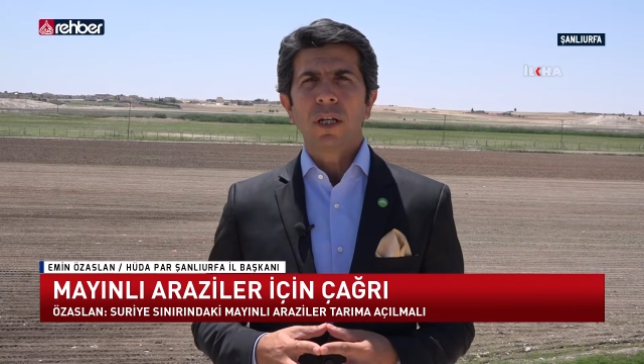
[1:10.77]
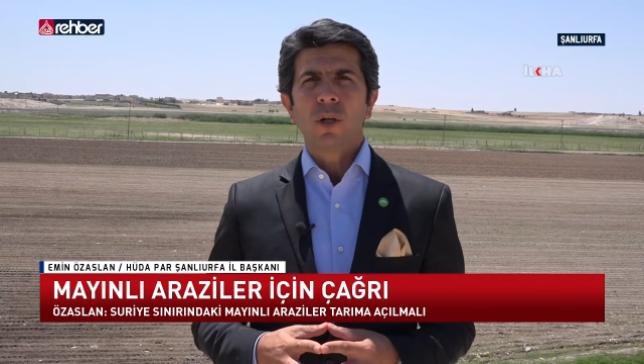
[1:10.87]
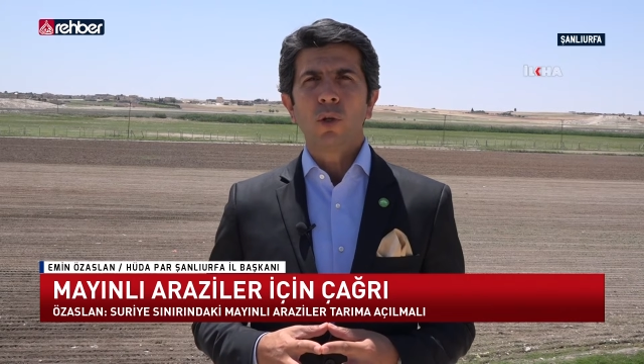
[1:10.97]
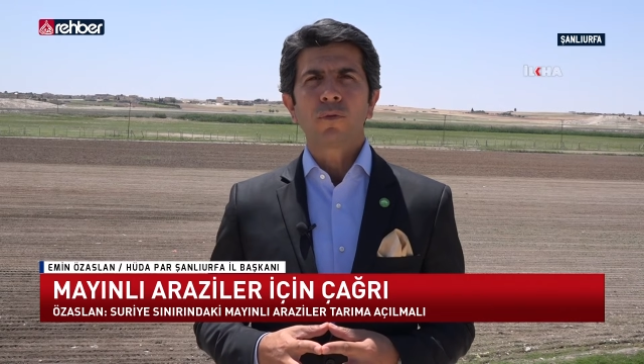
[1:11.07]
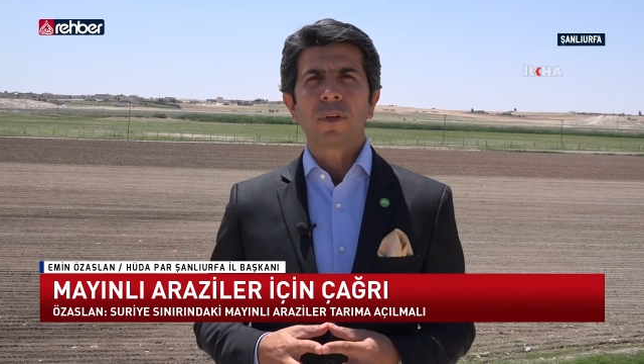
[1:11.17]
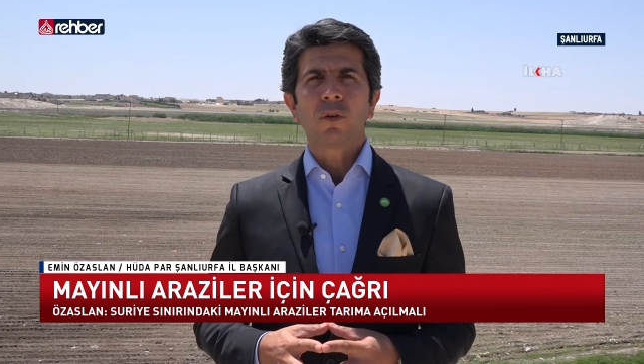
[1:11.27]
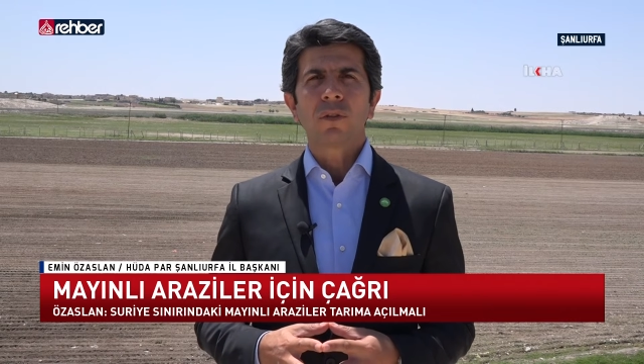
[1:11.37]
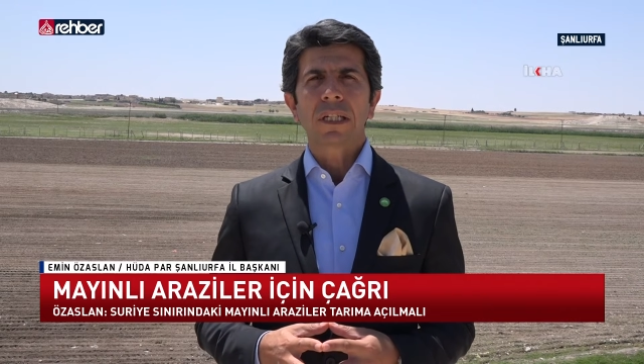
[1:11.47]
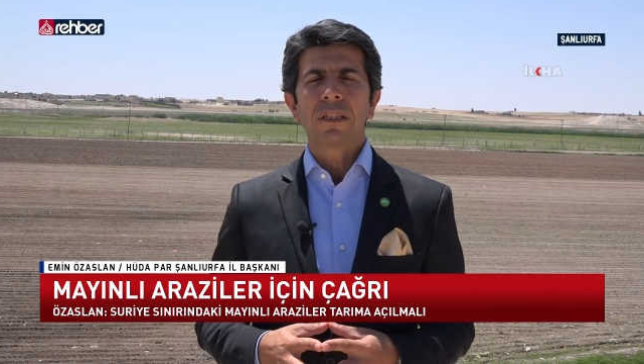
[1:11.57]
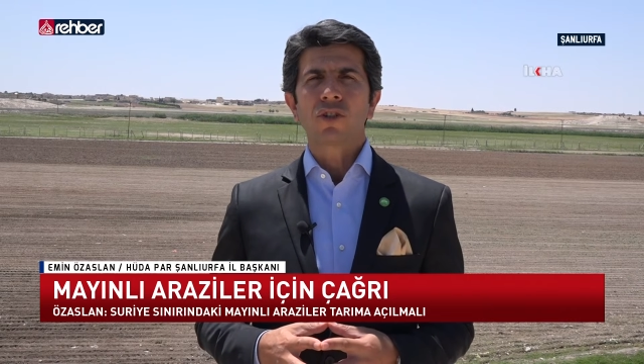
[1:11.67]
Lütfen
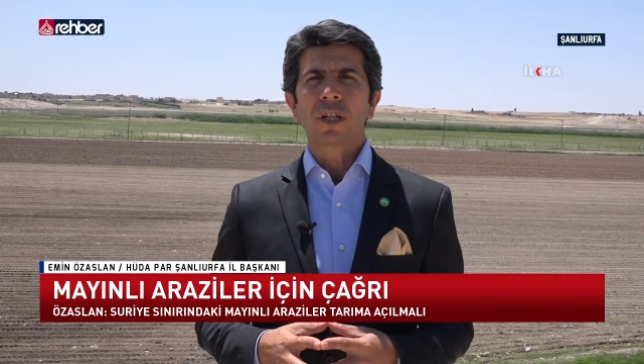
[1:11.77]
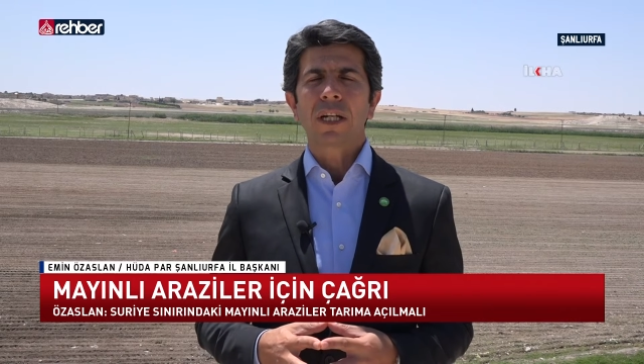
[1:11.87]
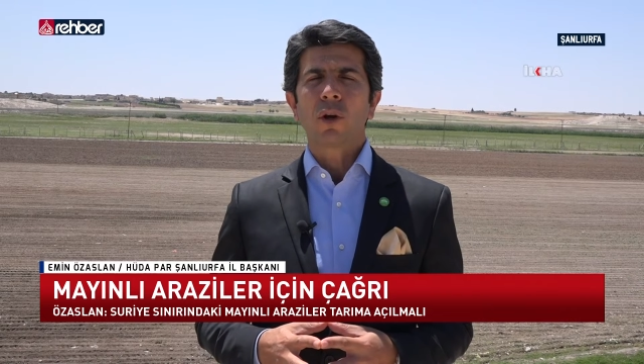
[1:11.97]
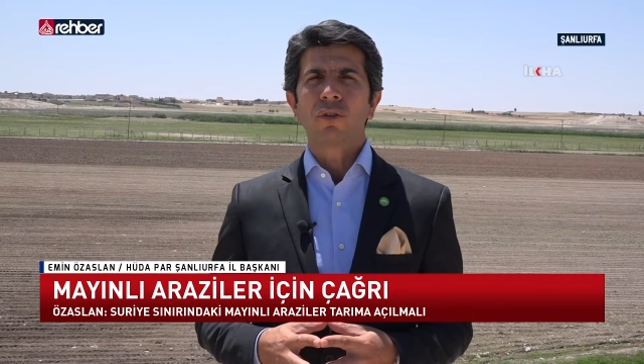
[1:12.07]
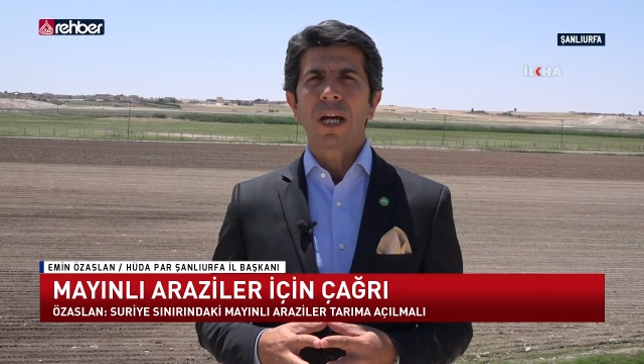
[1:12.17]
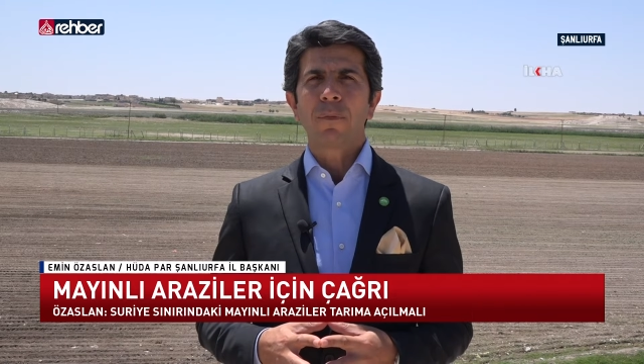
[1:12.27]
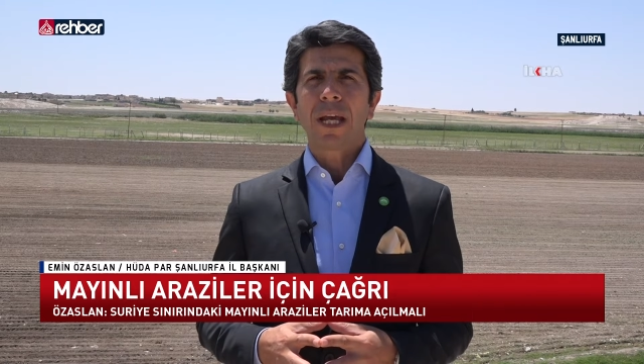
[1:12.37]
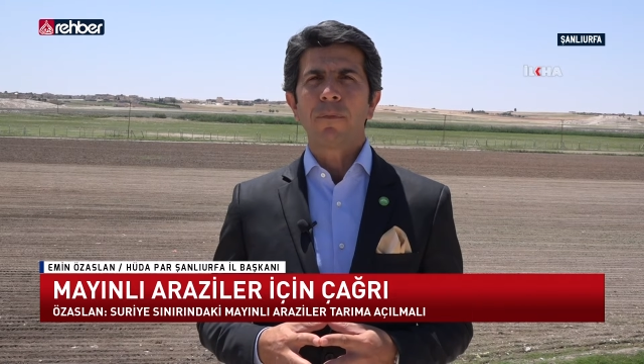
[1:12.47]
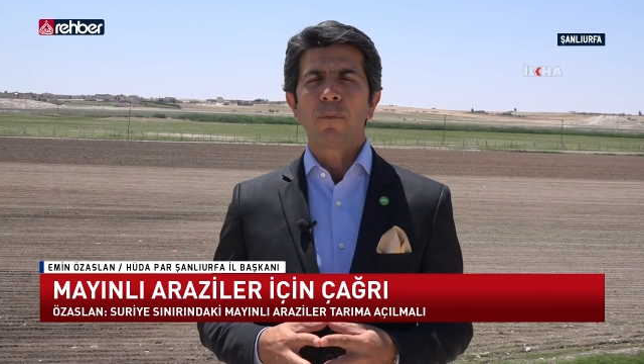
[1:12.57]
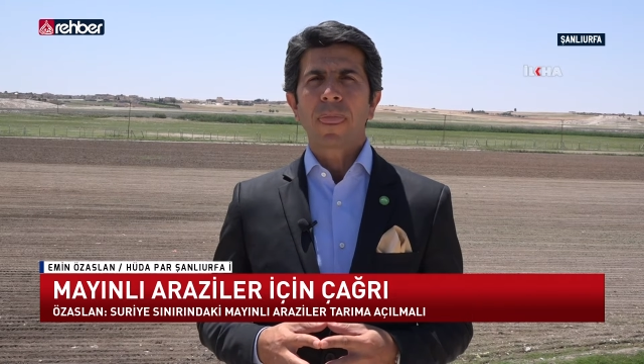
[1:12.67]
onları dışarı
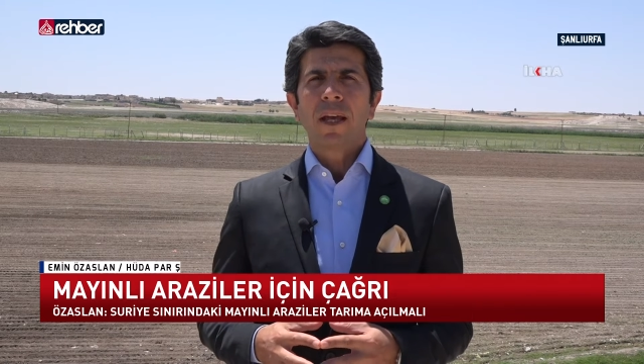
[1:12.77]
göndermeyelim.